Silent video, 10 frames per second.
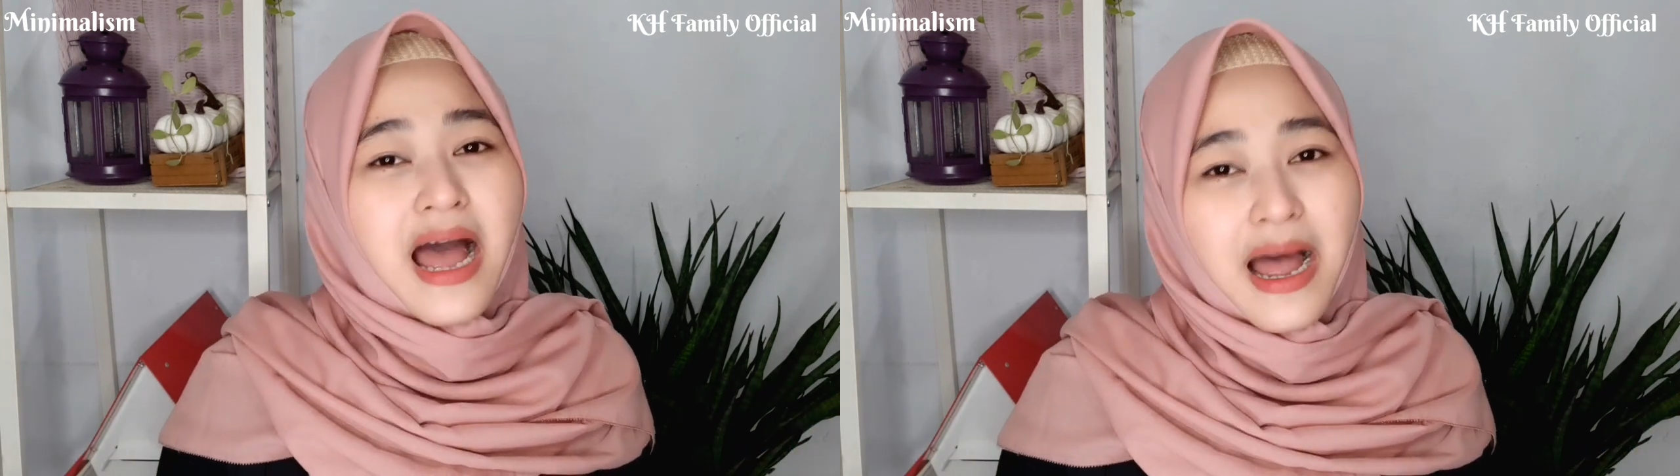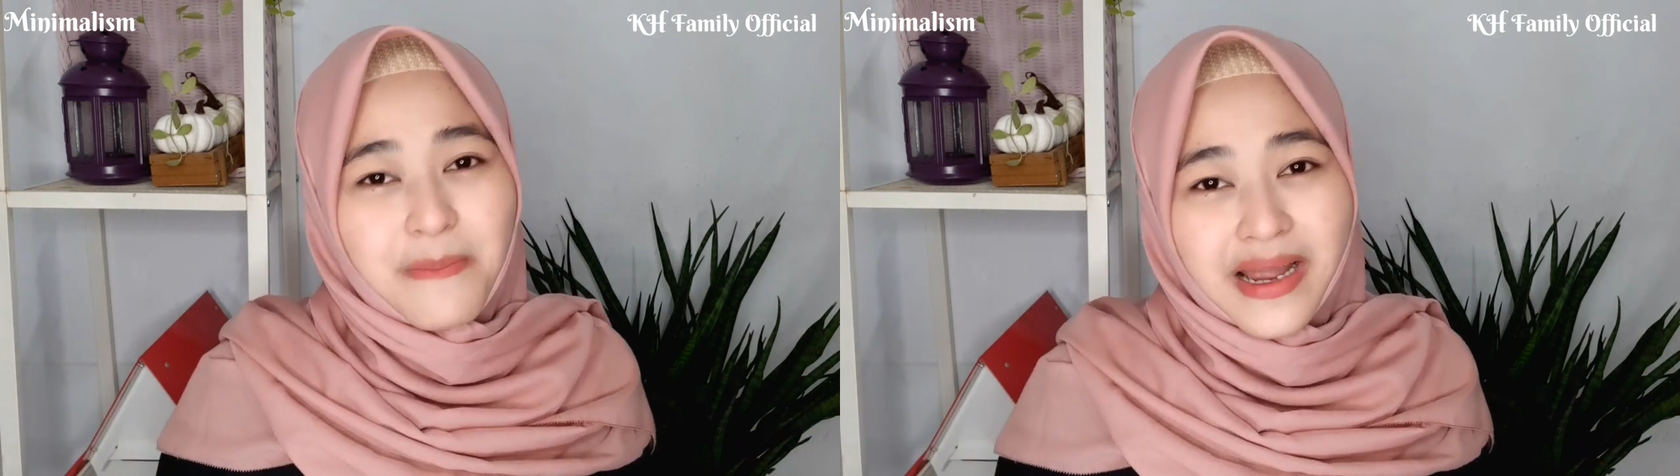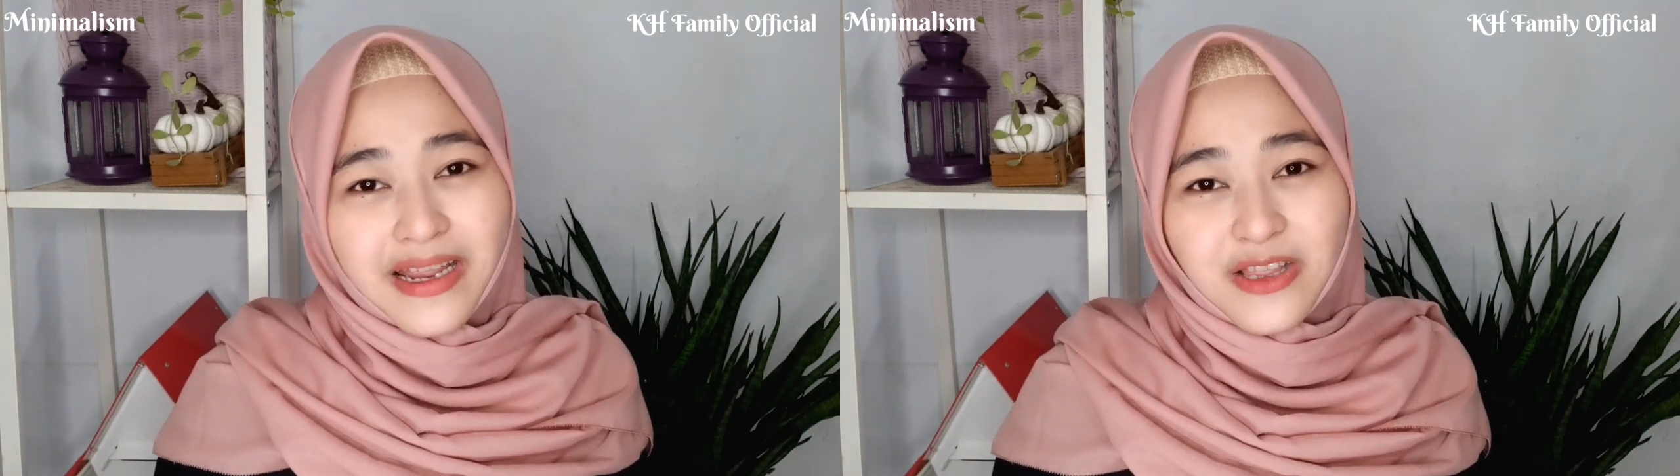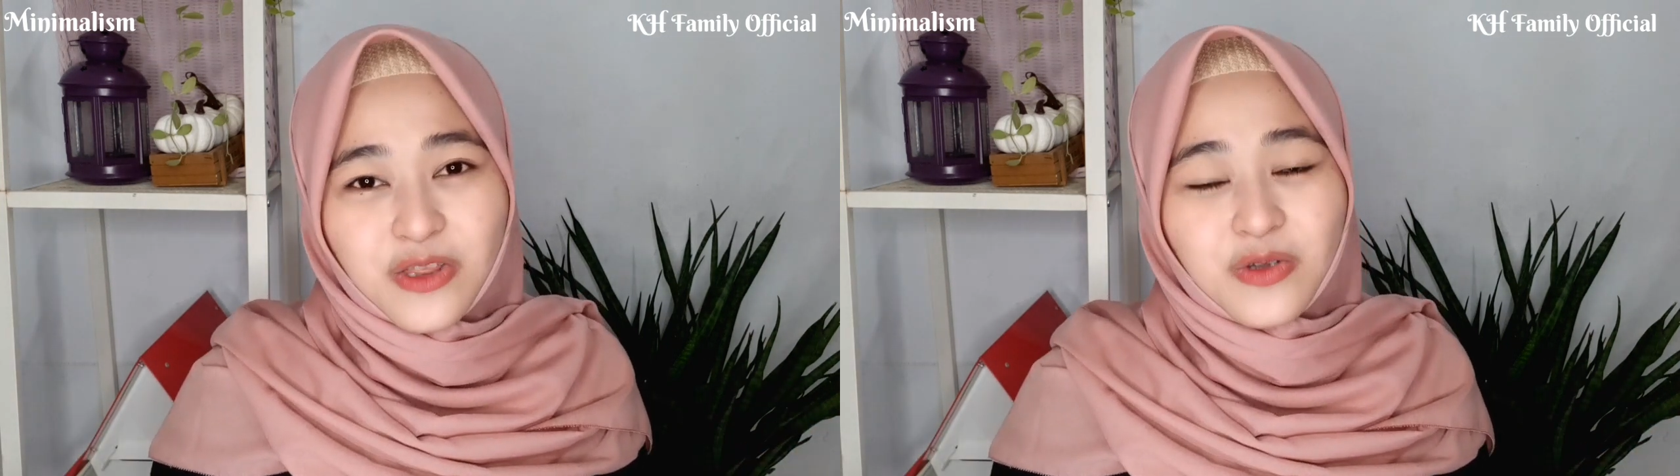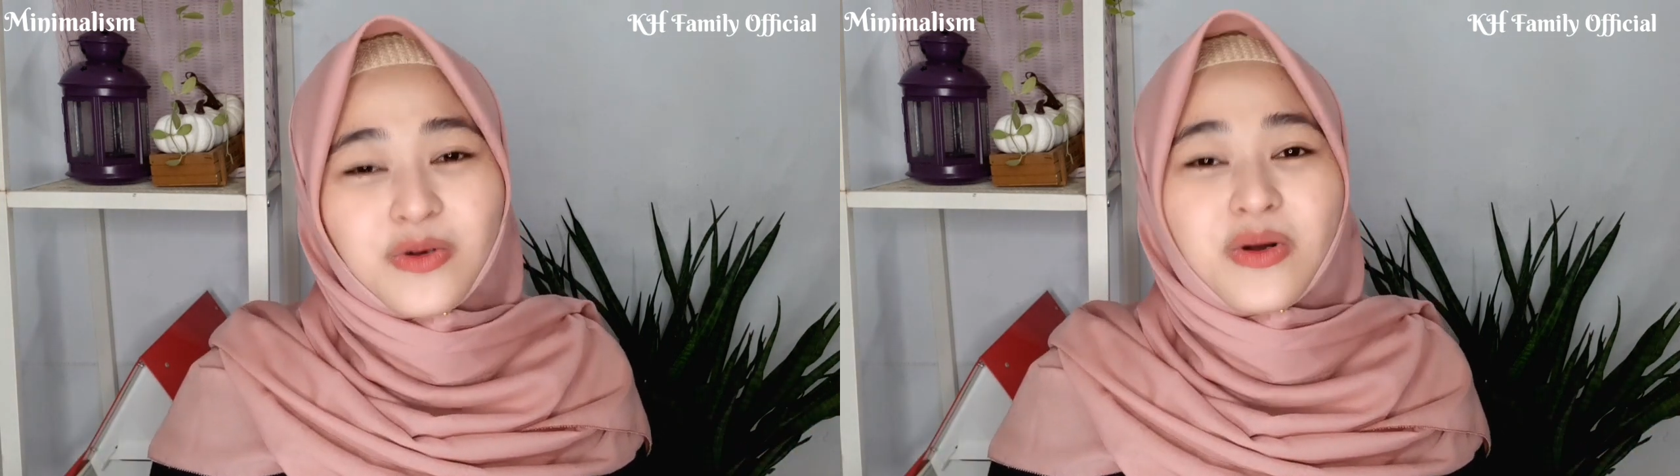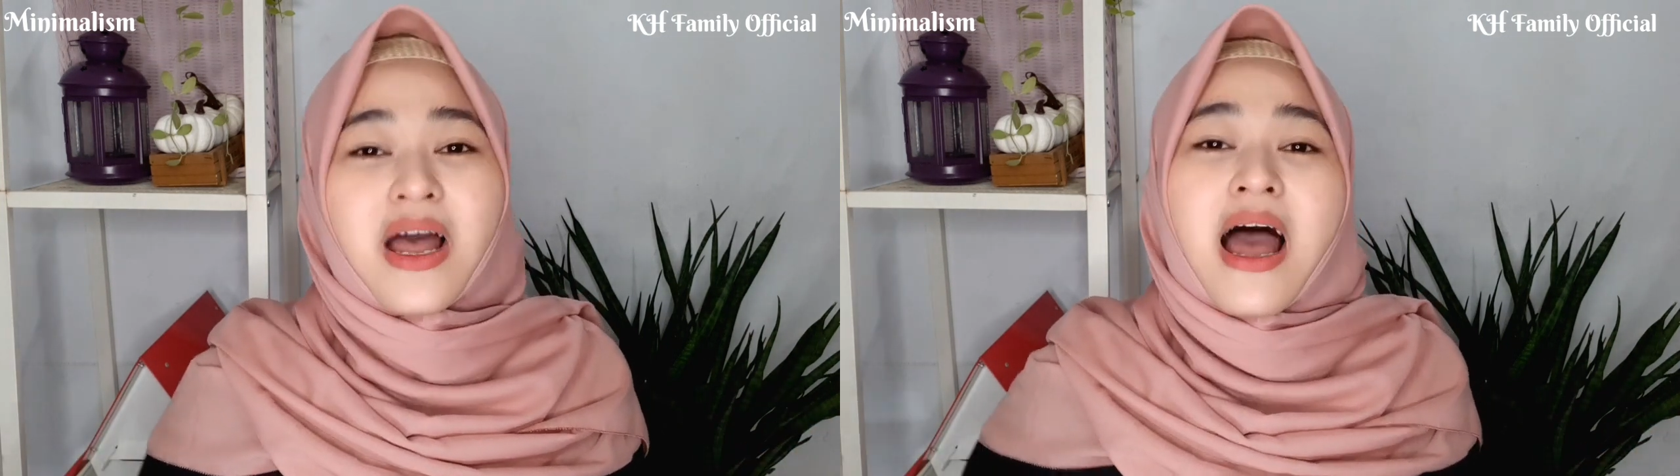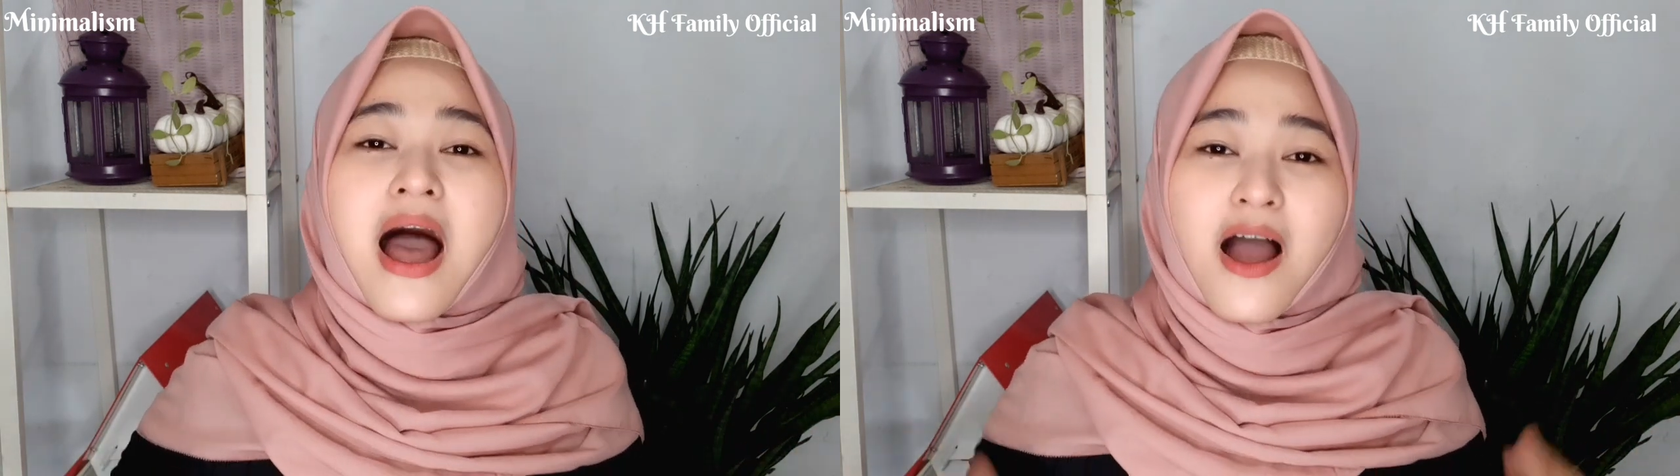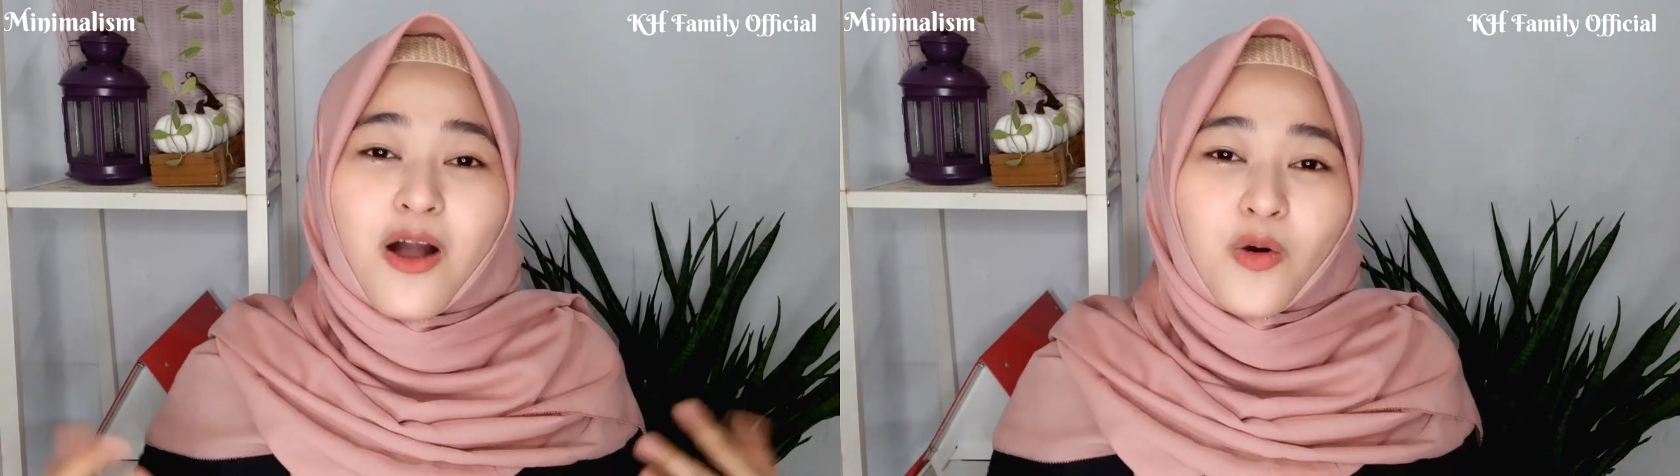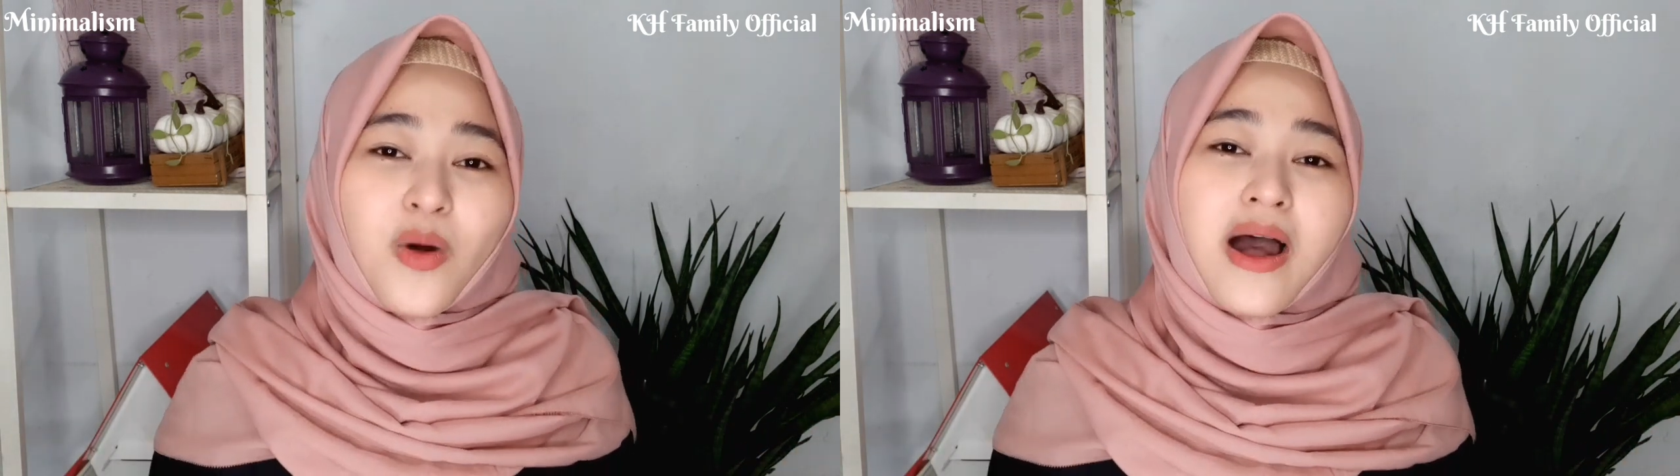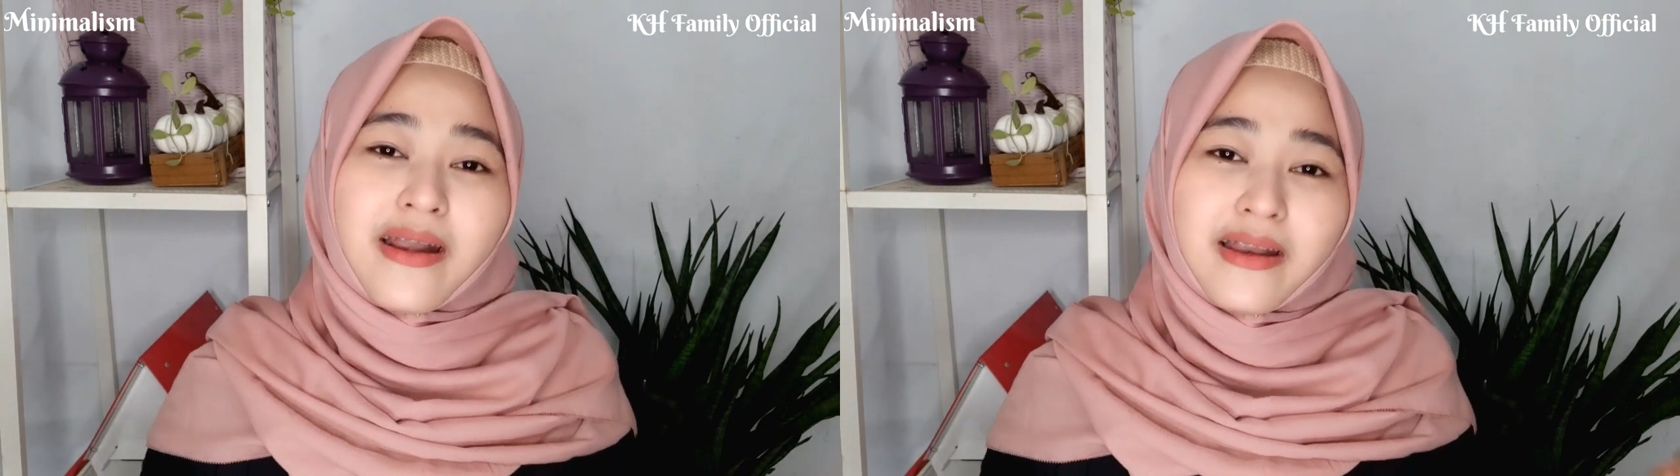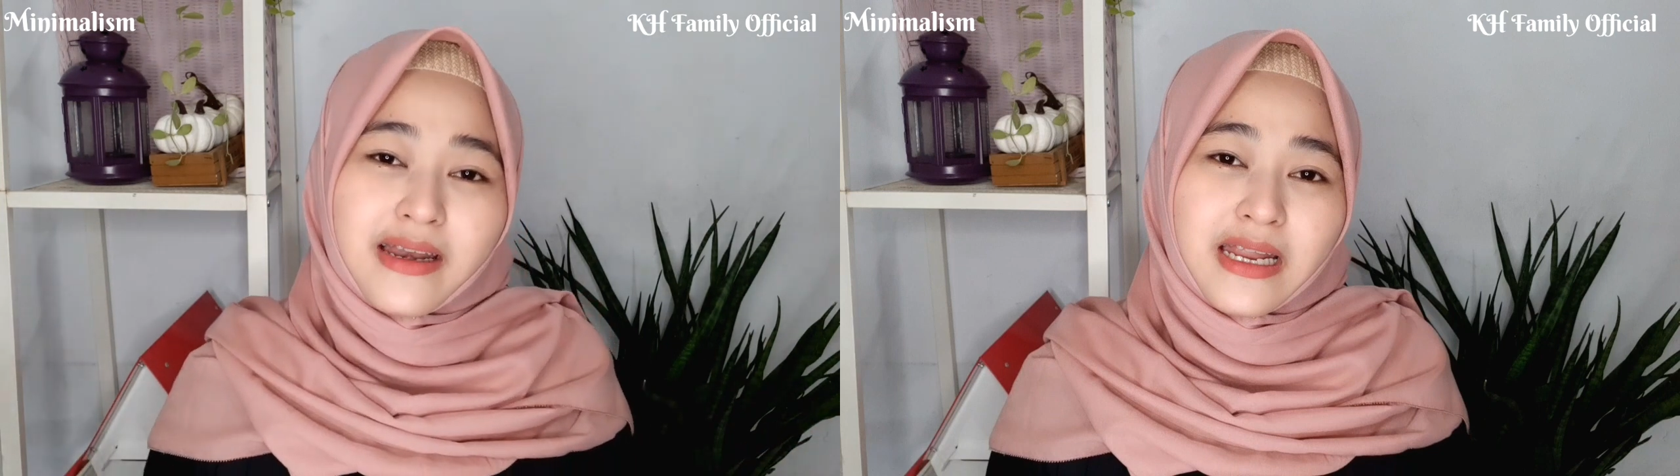Apa itu? itu aku hari